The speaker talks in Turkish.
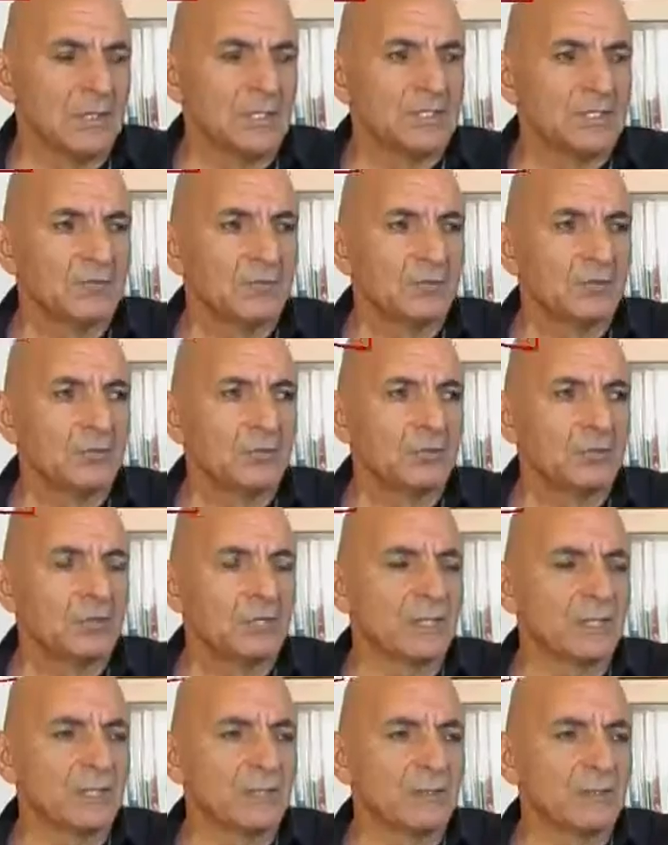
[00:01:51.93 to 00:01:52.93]
Şimdi
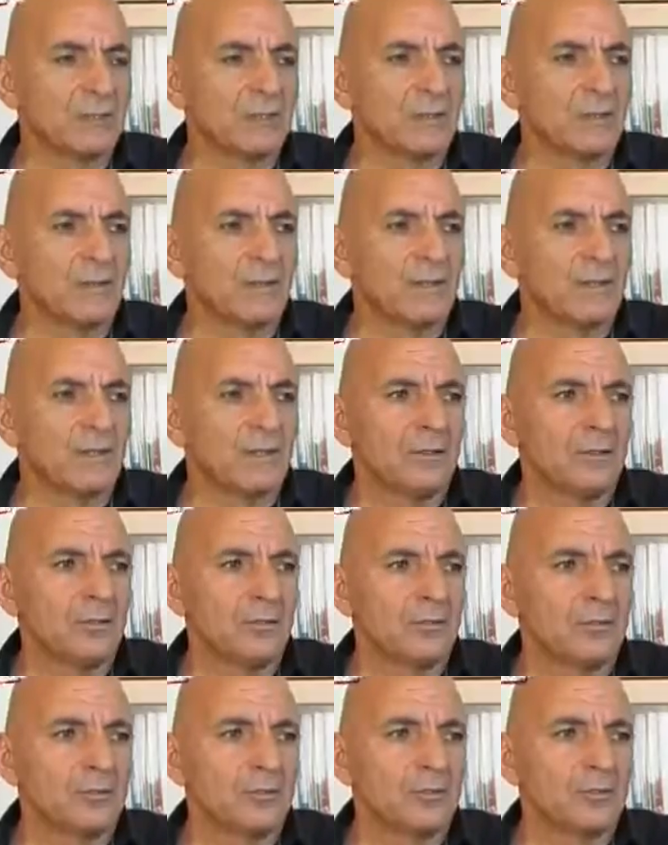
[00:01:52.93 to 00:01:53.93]
Türkiye'nin
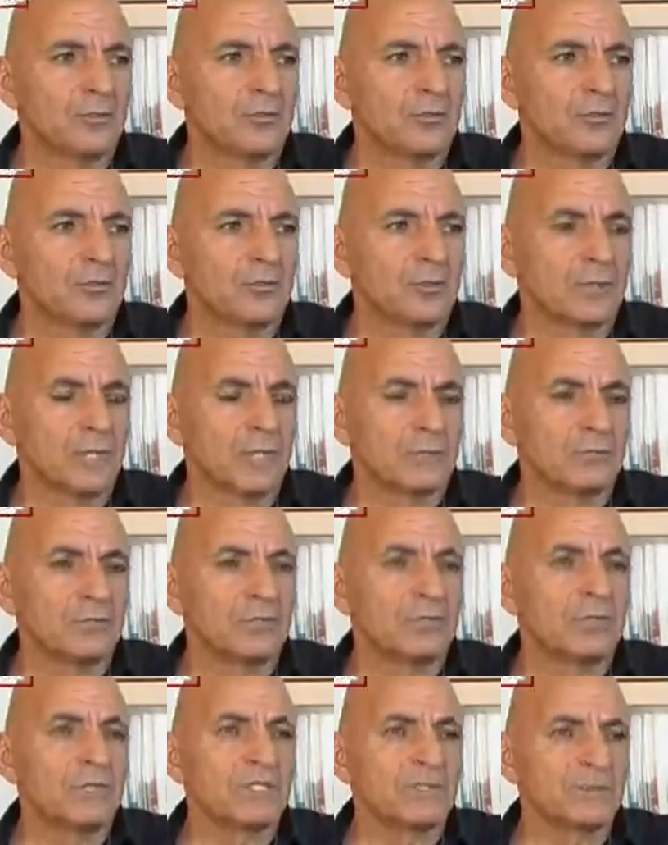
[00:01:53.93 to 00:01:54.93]

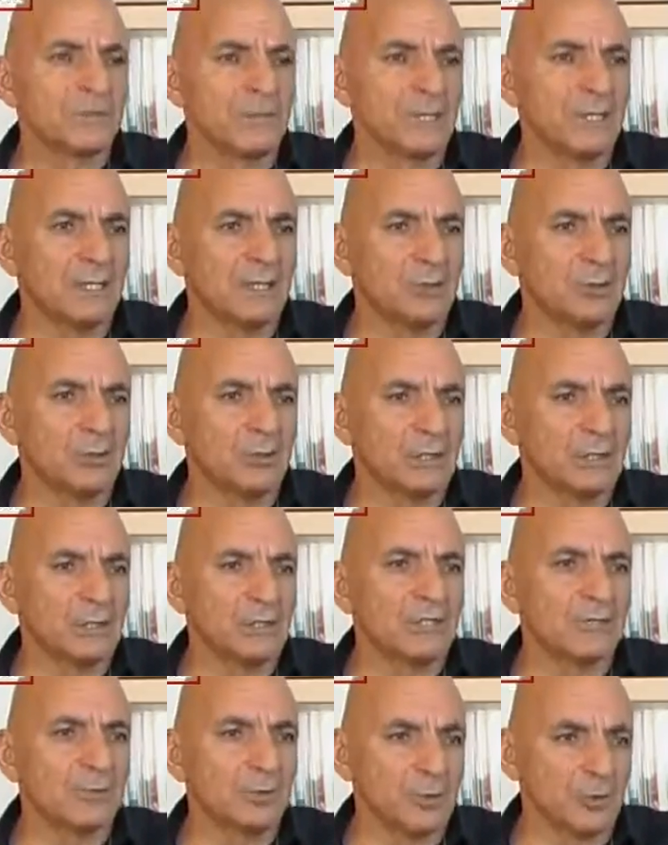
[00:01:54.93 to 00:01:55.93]
365 milyar dolar
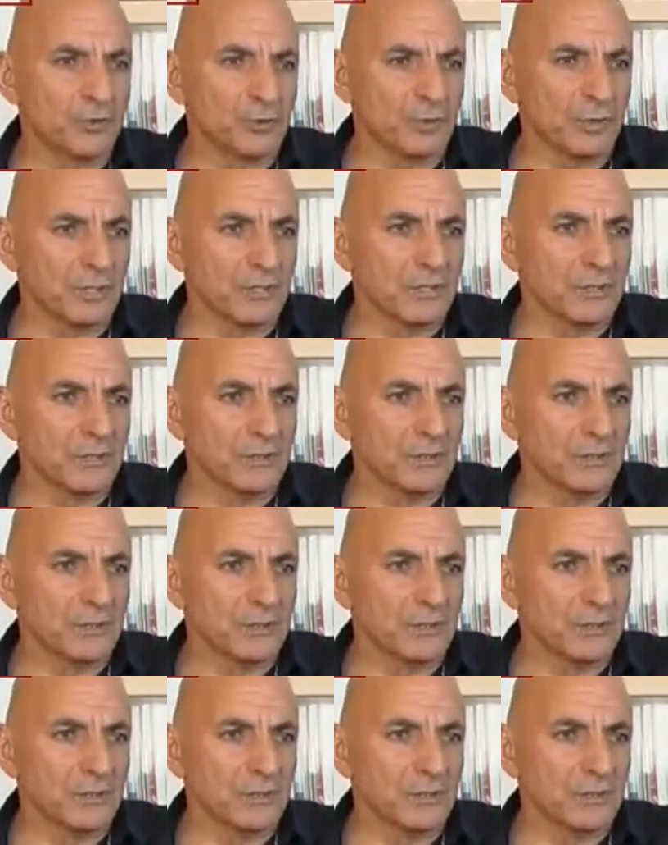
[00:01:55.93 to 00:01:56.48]
dış borcu var.